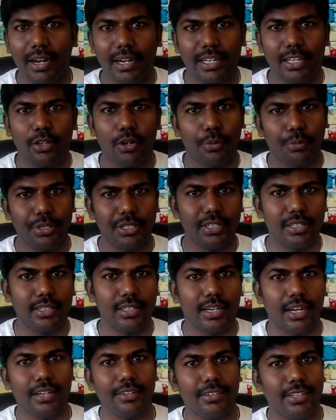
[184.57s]
கிடைக்கும்
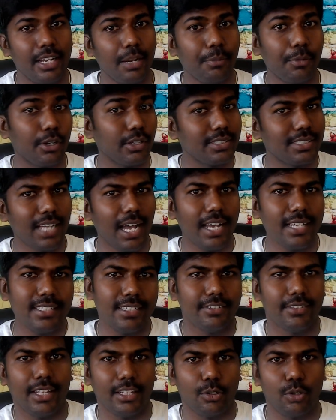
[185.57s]
அப்படின்றதுனால வந்து என்ன பண்ணுவாங்க
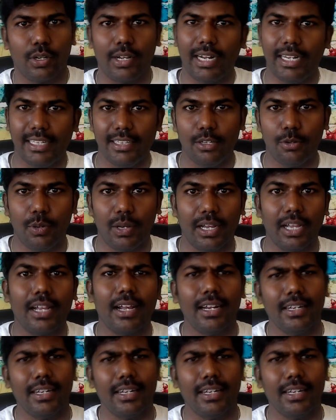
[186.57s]
ஸ்டார்ச் வந்து அது கூட கலந்துருவாங்க